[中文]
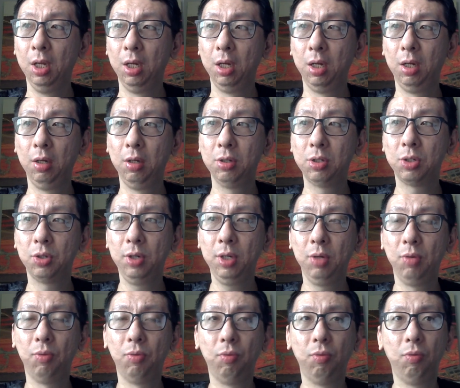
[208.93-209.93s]
呃，所以
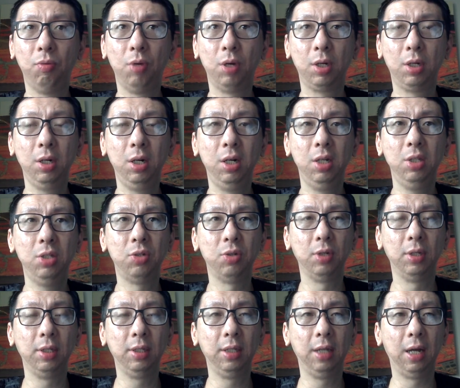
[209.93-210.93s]
我个人
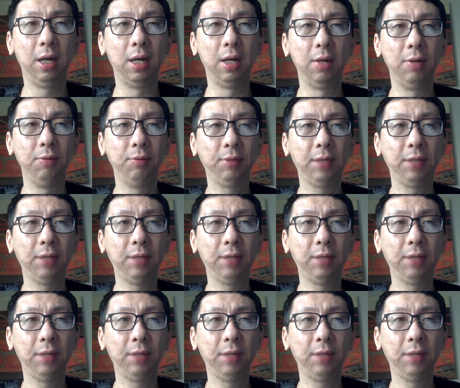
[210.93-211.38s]
觉得呢，